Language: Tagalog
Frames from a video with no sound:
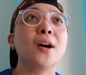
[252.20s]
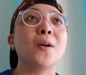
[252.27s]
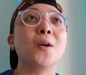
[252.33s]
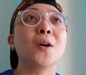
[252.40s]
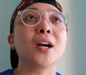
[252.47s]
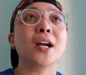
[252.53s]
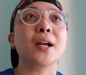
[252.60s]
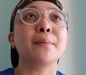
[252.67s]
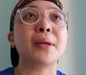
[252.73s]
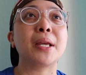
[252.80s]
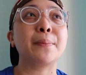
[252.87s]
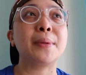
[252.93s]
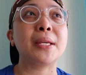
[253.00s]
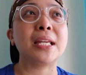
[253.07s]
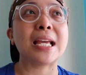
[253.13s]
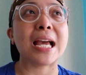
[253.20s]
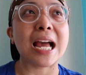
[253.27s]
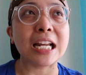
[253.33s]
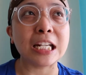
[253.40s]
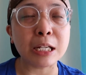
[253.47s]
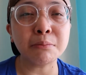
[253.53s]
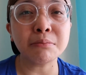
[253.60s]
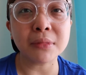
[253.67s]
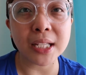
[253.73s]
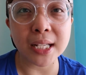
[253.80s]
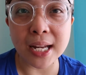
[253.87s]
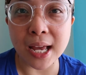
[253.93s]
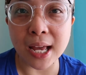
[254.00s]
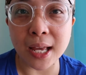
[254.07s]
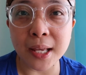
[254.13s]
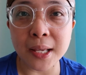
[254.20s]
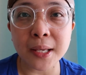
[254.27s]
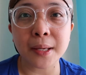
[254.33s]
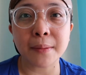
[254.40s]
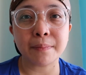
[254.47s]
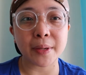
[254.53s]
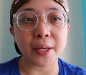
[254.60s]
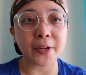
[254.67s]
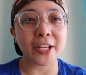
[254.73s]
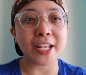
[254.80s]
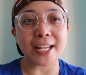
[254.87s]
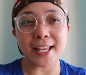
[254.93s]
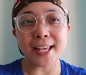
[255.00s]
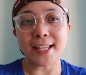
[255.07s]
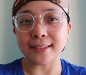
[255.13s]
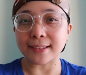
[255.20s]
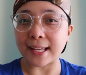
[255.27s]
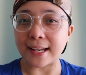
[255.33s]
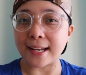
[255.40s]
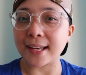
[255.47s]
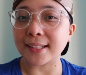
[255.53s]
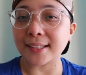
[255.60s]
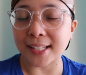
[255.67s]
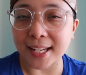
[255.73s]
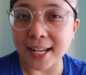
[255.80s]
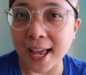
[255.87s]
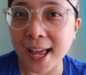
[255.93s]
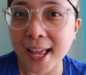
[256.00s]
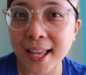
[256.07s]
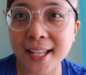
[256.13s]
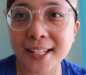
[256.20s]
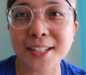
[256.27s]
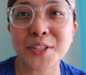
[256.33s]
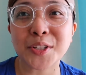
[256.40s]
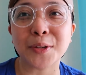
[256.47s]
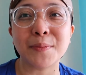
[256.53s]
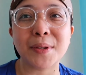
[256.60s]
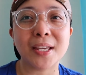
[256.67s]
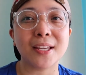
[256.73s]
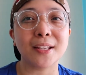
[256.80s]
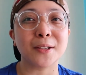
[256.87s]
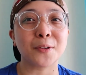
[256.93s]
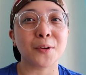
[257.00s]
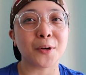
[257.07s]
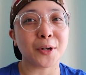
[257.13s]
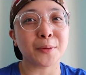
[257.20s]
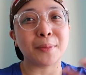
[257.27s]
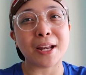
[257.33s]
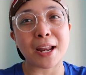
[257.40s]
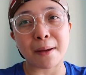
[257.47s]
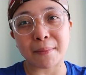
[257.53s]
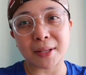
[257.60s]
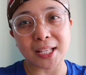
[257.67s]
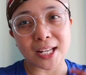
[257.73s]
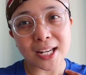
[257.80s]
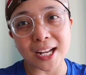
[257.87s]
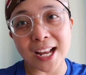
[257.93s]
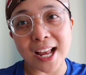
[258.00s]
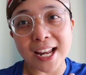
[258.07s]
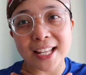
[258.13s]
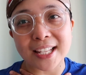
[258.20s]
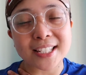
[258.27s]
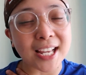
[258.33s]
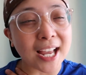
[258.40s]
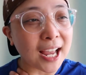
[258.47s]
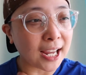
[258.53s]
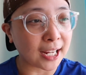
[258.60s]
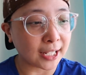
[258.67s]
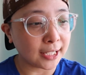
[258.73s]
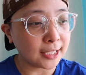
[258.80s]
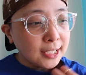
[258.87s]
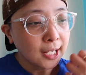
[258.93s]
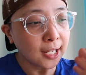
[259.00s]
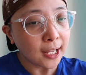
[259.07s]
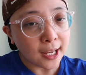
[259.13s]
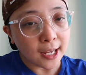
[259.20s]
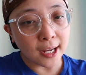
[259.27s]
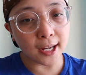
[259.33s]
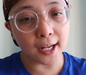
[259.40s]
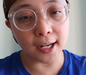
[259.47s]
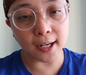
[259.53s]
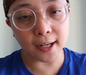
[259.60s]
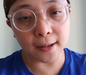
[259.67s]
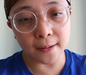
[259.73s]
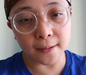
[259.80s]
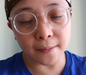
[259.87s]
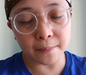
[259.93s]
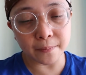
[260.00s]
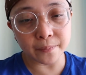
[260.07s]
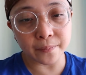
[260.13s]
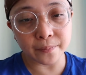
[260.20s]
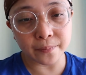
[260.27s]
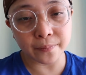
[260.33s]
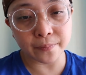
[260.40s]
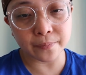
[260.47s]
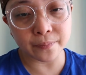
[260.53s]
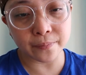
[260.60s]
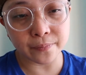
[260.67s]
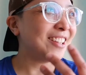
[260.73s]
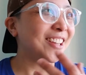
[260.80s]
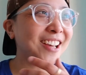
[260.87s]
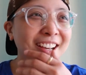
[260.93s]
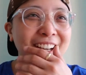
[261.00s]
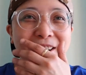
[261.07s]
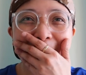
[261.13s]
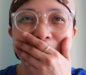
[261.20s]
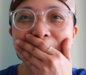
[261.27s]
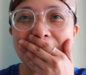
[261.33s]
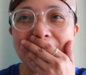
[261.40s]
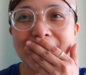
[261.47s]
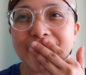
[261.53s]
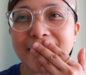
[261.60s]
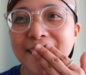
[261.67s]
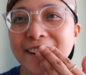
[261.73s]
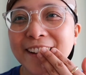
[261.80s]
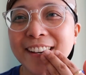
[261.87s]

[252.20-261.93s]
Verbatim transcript: or maybe alam nila pero hinihintay lang nila na sabihin ko or malaman nila galing sa akin, um, yeah, okay lang.